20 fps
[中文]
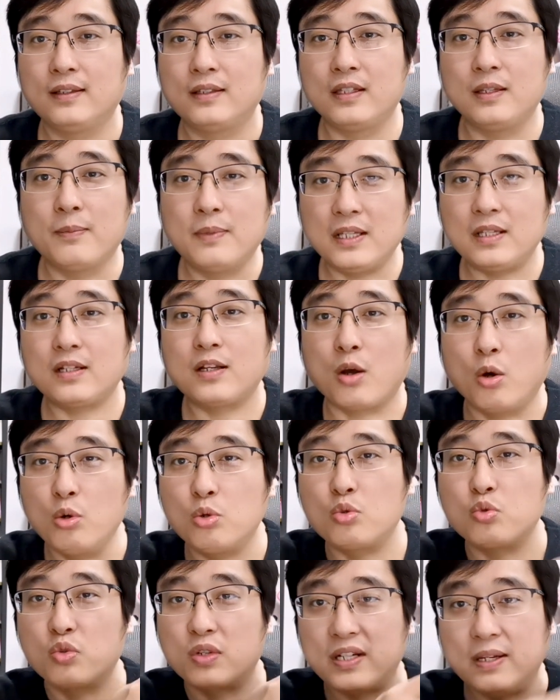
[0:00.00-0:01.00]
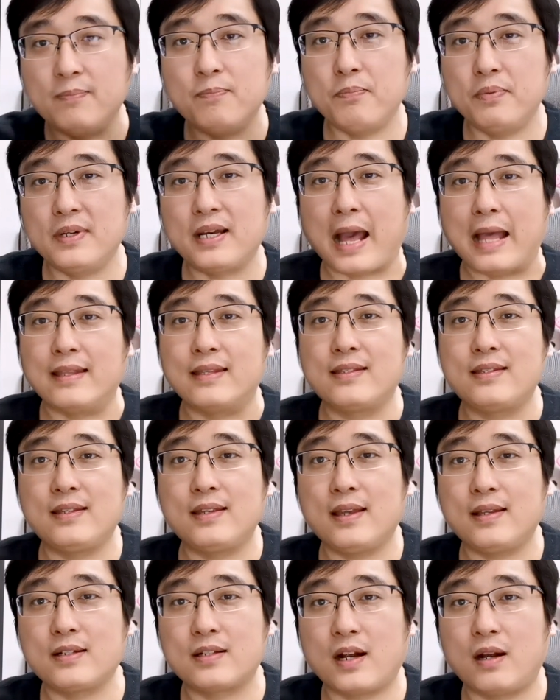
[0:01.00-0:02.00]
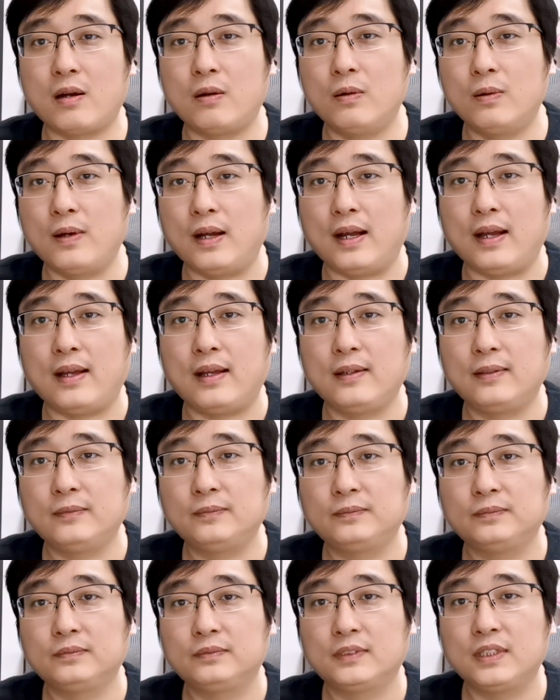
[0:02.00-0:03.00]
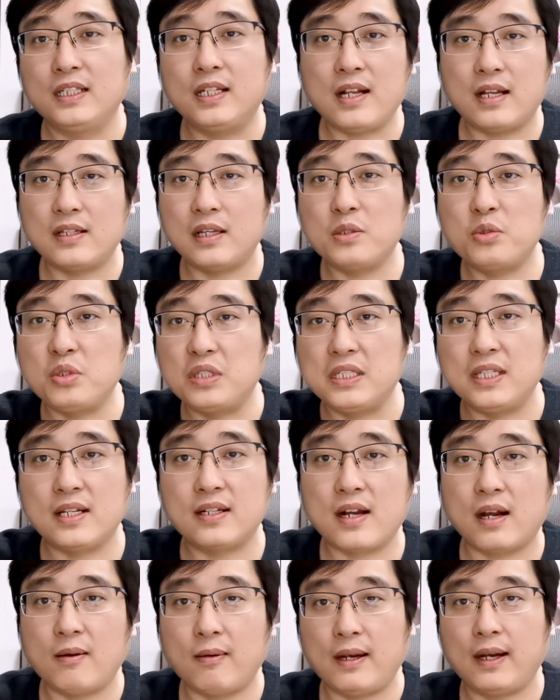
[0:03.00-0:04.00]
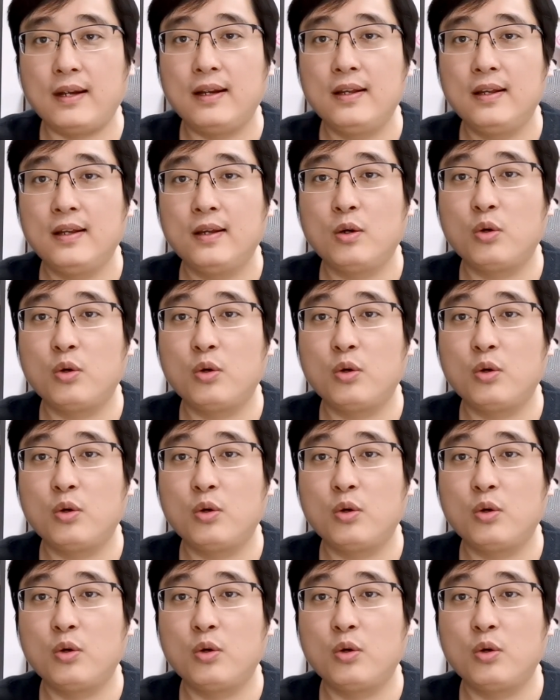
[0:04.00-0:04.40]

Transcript: 你们的狗主人不敢接招啊，你让他去接招啊。